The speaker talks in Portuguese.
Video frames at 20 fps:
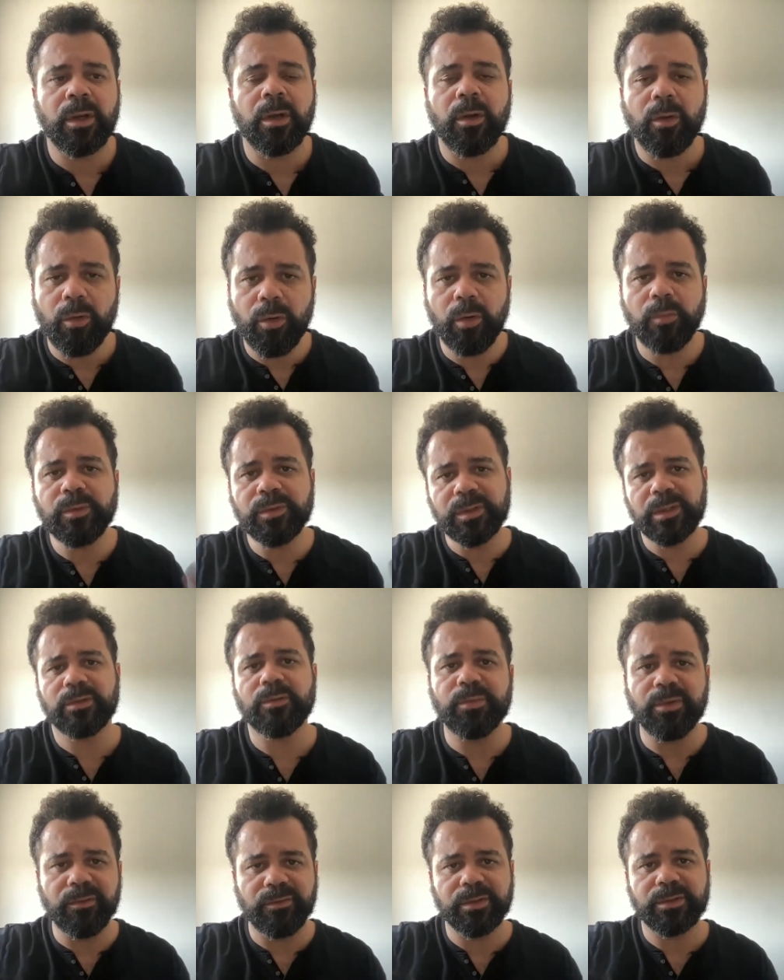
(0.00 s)
Como ser um
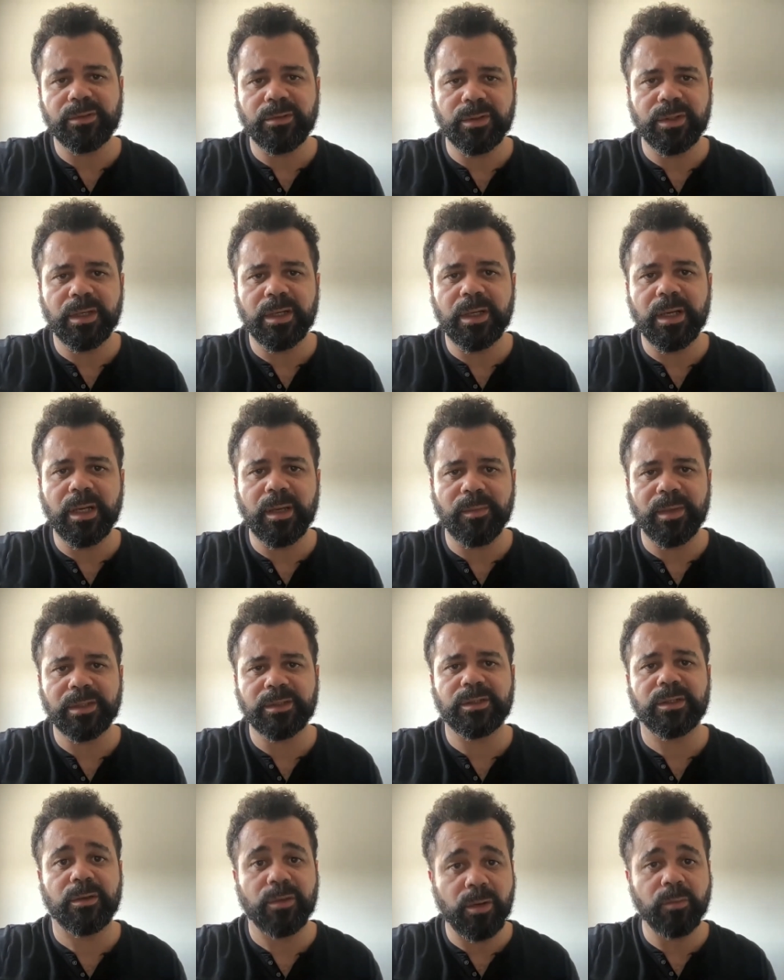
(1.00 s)
professor que ganha mais
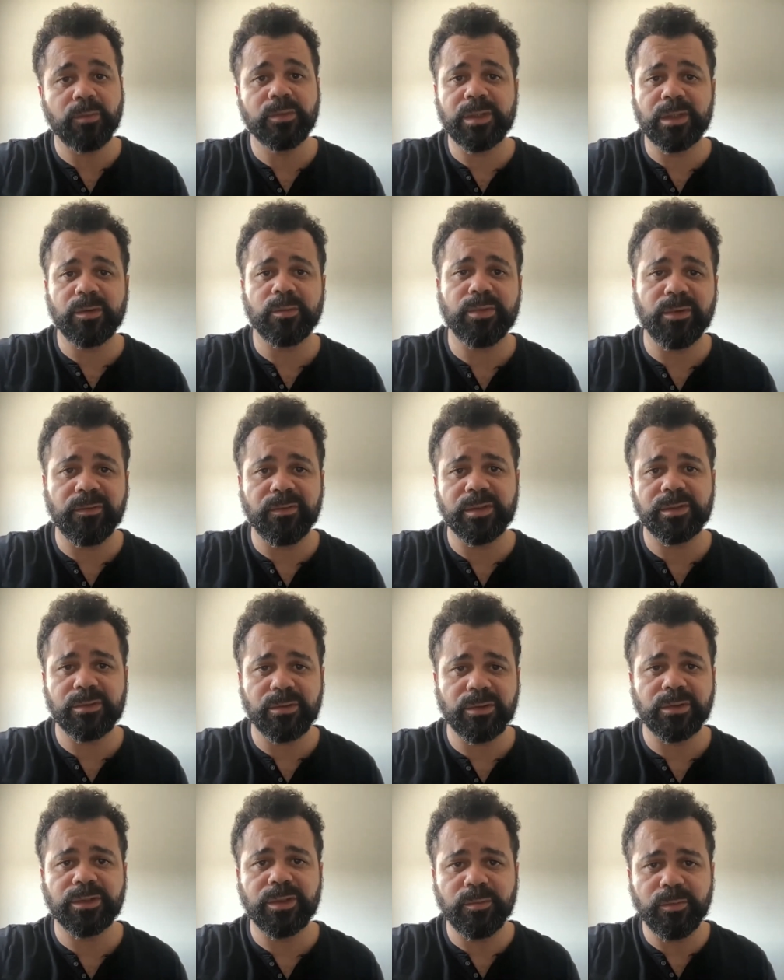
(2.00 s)
dinheiro? Como ser um
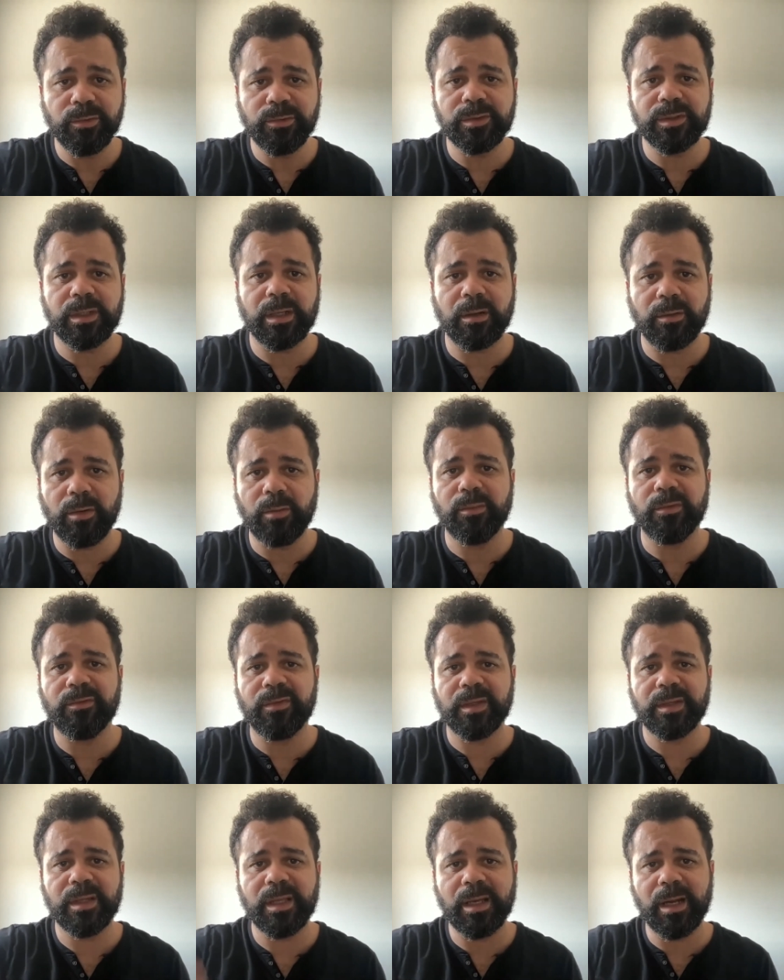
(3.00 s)
professor de música? Como
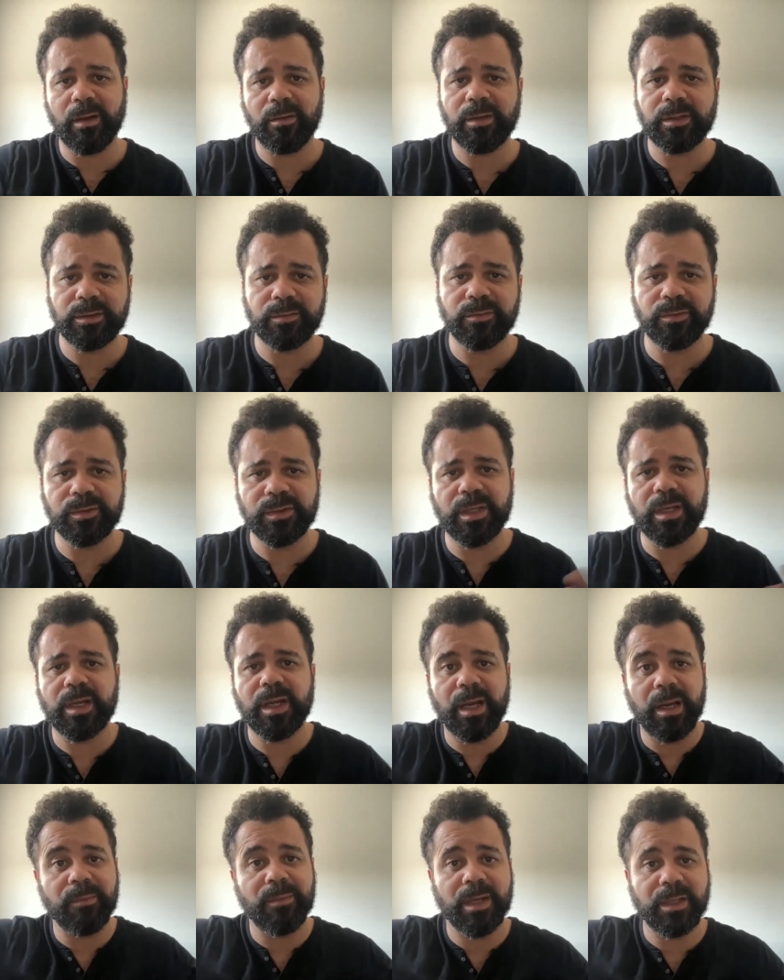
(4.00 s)
vender aulas de música e
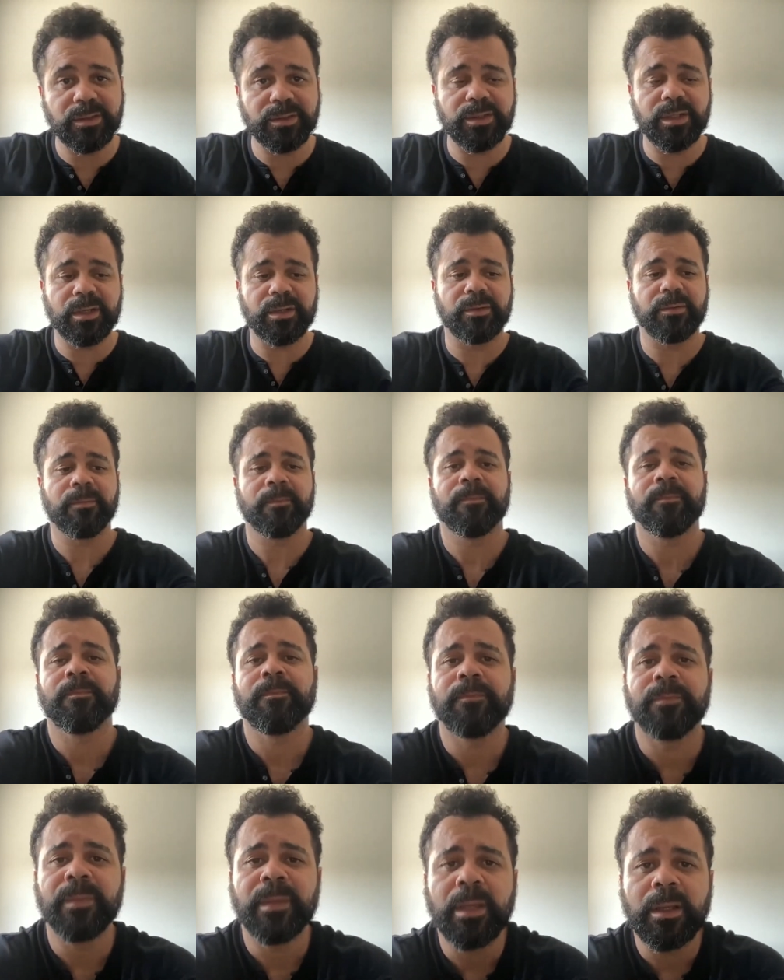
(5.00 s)
ganhar mais dinheiro?
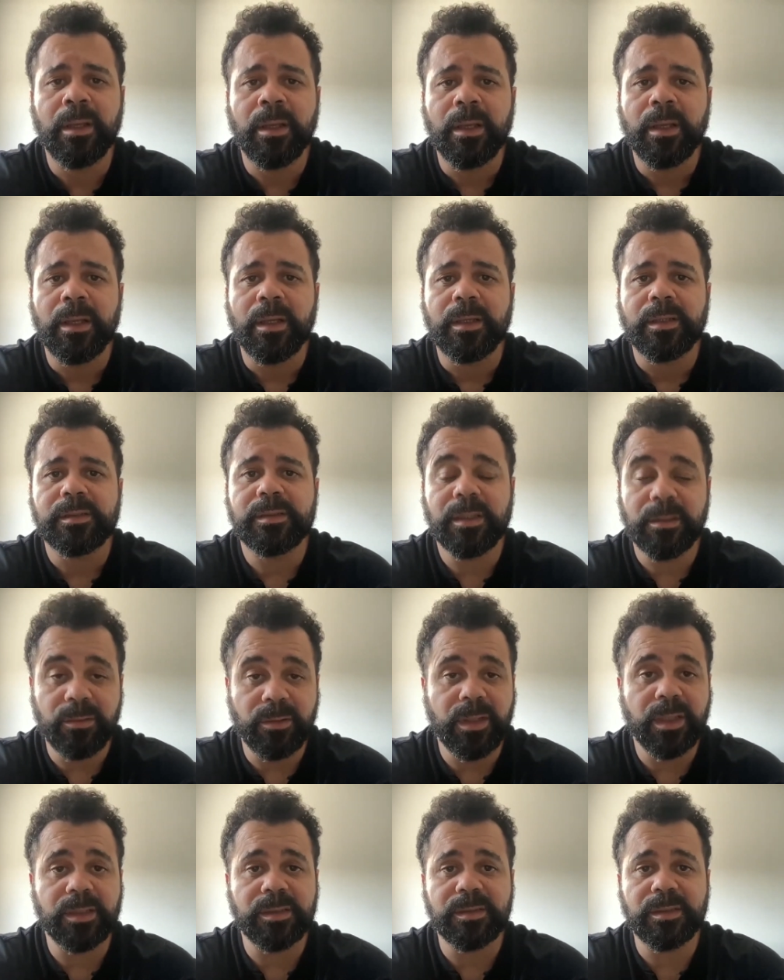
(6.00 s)
Sendo
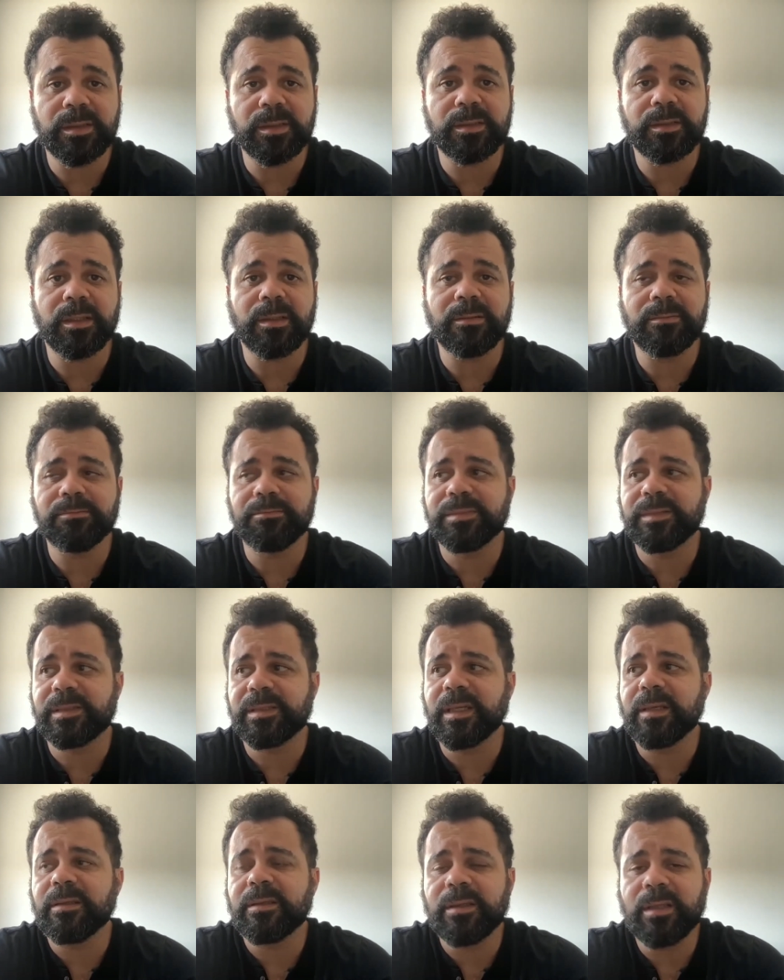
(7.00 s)
que existem
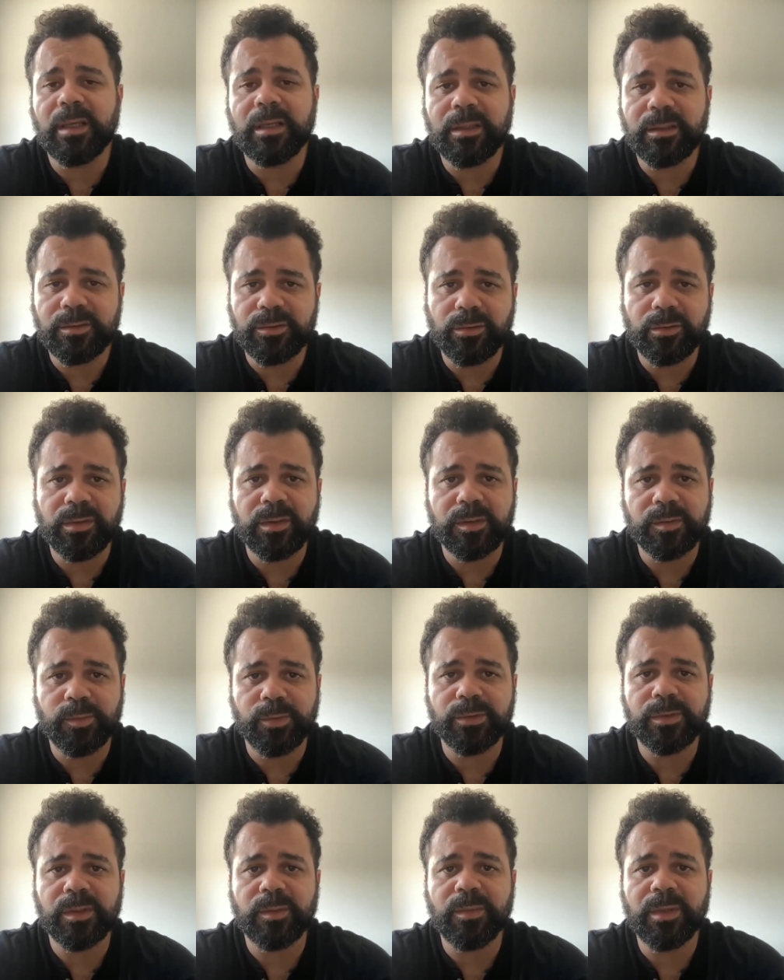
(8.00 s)
centenas de outras
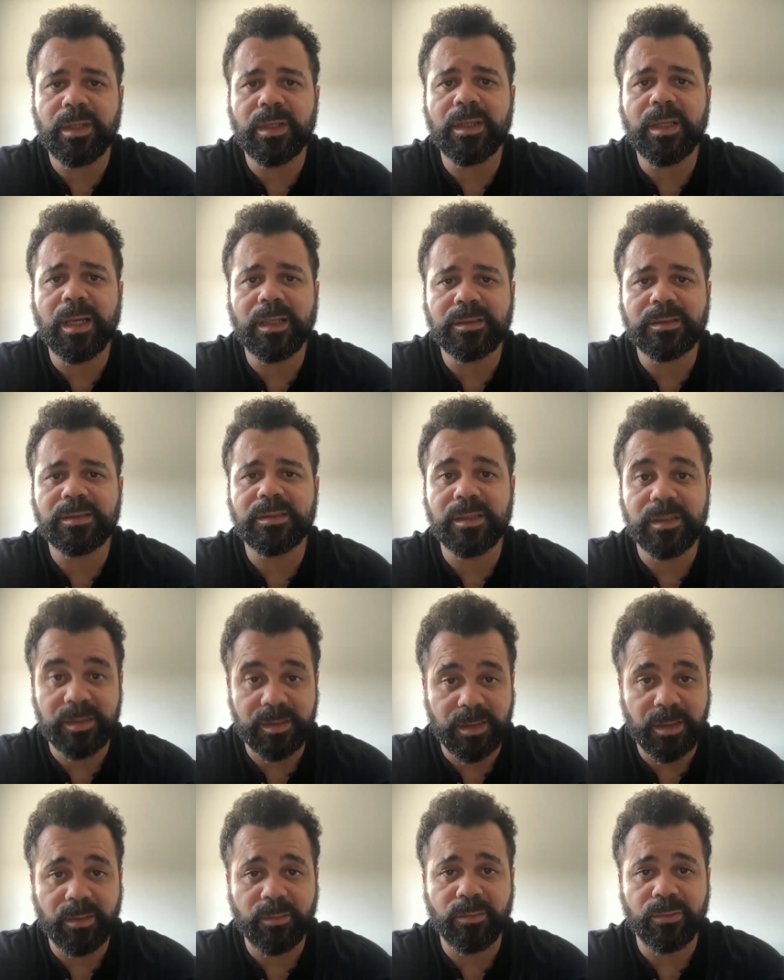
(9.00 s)
possibilidades
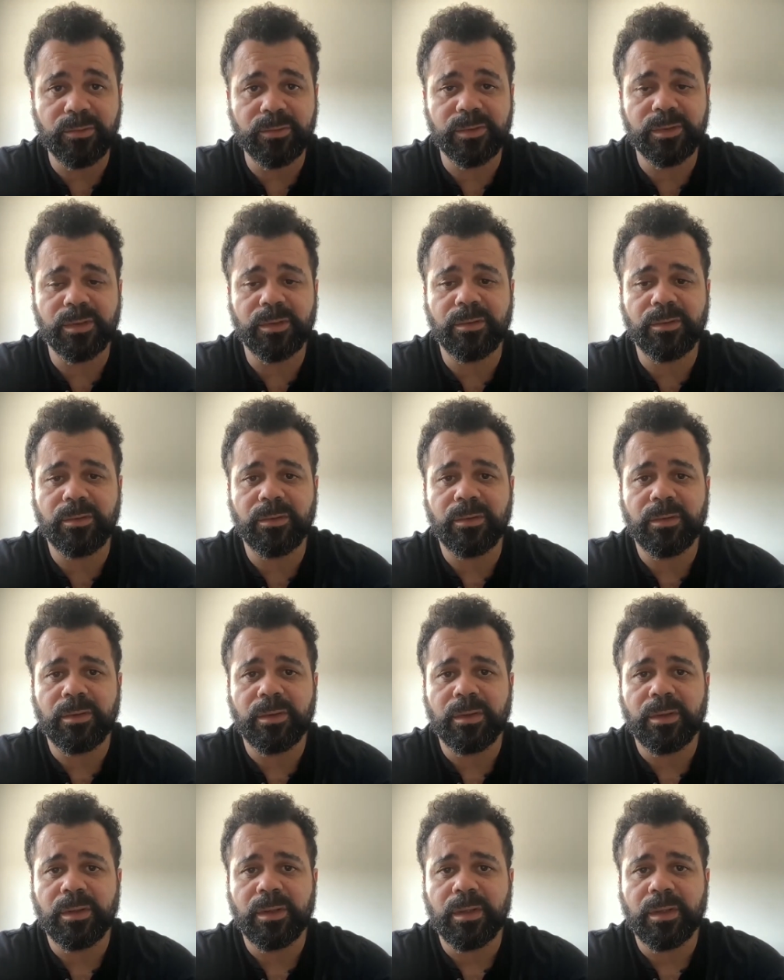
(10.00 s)
de ser músico.